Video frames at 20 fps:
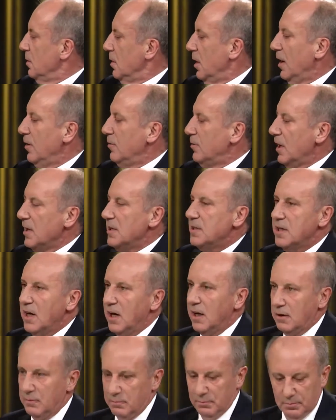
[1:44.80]

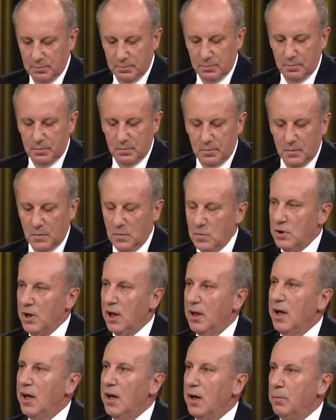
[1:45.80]
Evrensel
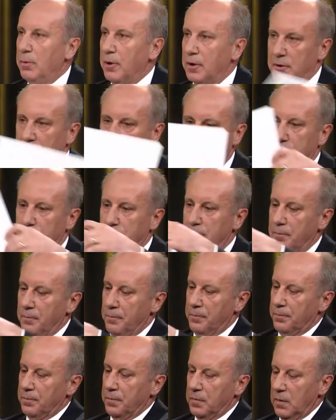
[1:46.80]
yalan haber.
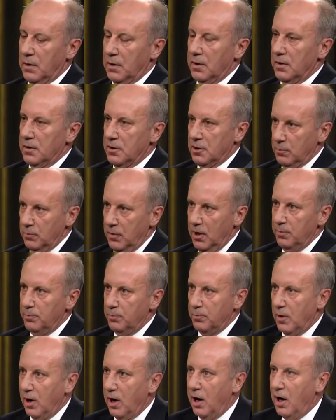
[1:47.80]
Şimdi hep
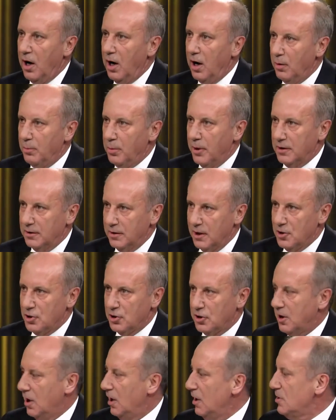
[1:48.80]
A Haber'den
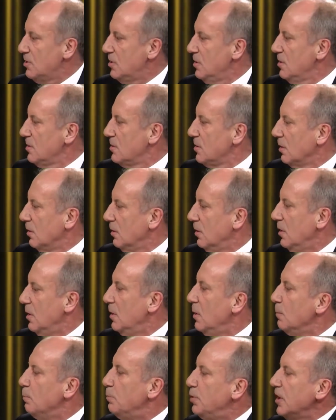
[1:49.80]
şikayetçiyiz ya.
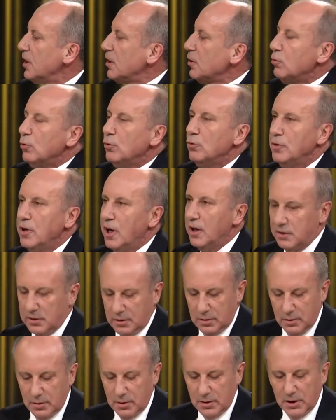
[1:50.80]
Bir gün
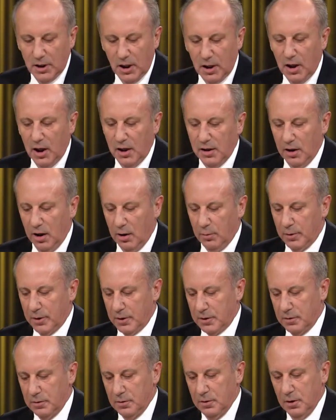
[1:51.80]
net yalan
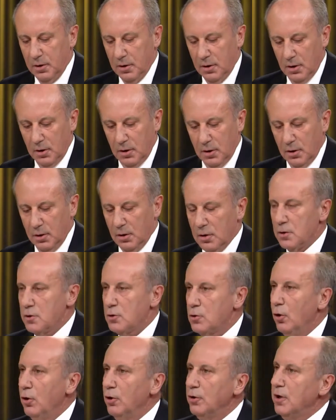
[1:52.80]
haber.
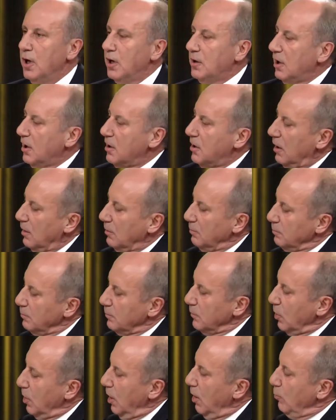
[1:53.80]
Son dakika
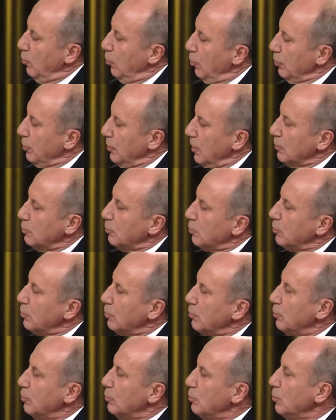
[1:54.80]
kamuoyuna
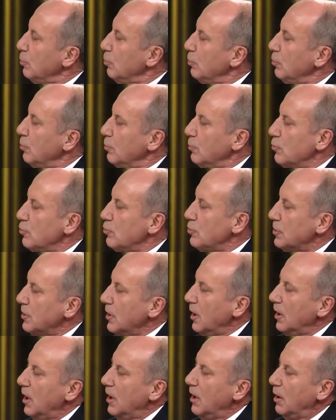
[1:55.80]
duru, duyuruymuş
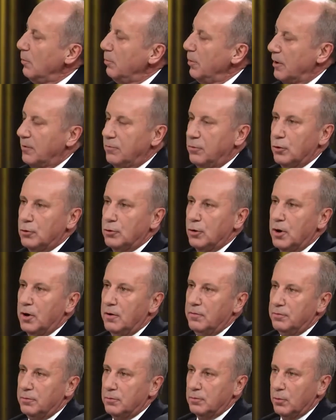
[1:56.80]
yalan haber.
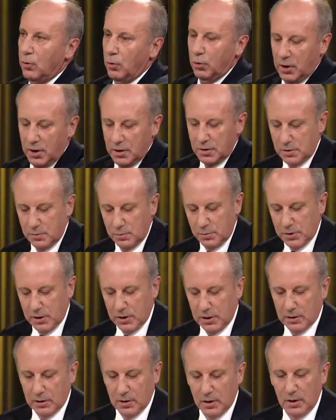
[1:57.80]
Fotoğraf Orhan
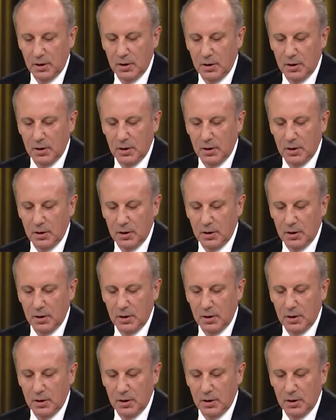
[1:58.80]
Şimşek'in.